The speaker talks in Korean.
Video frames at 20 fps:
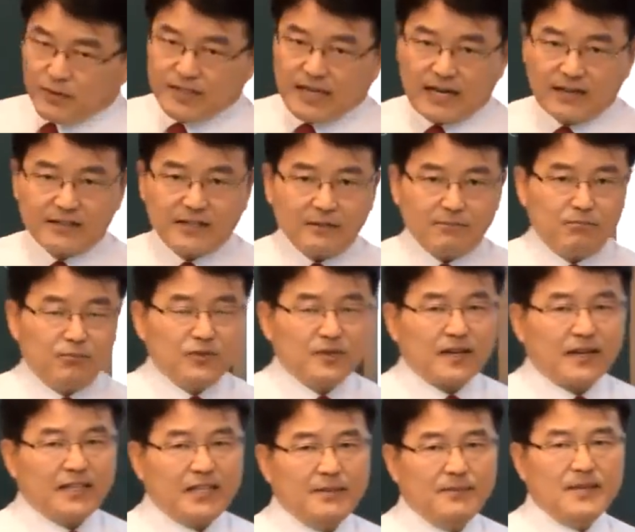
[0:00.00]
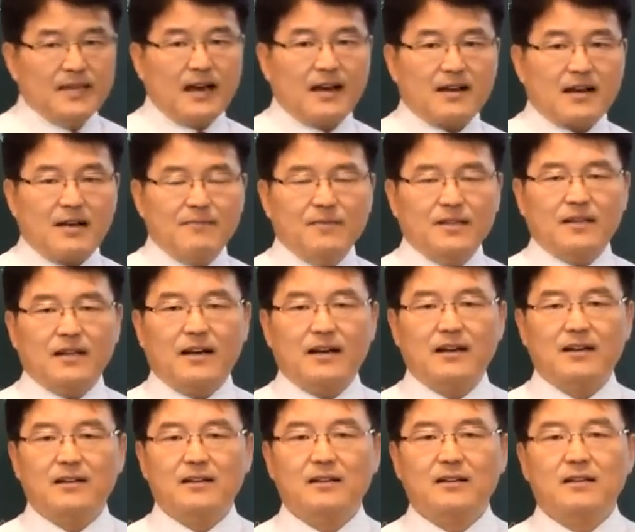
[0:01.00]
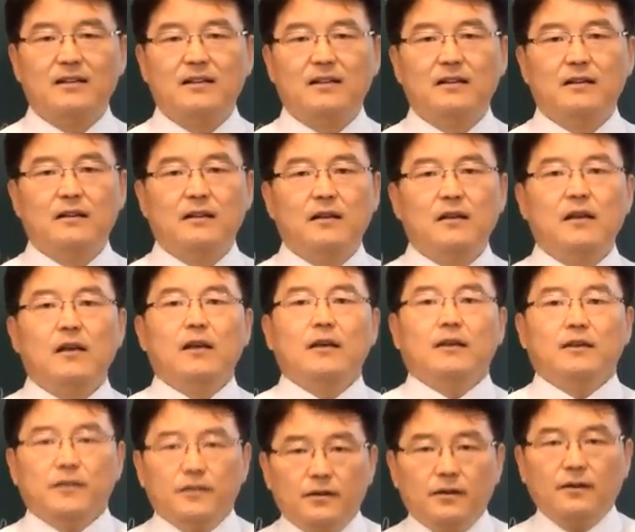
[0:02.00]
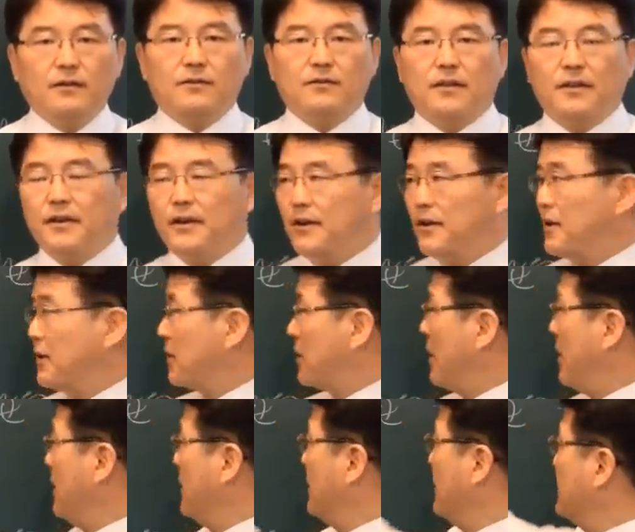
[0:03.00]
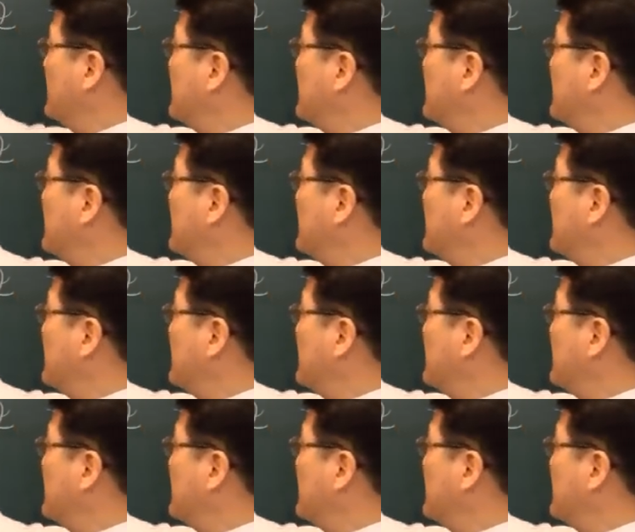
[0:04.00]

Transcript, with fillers: 장작불이니까 힘이 약합니다. 이럴 때 태어난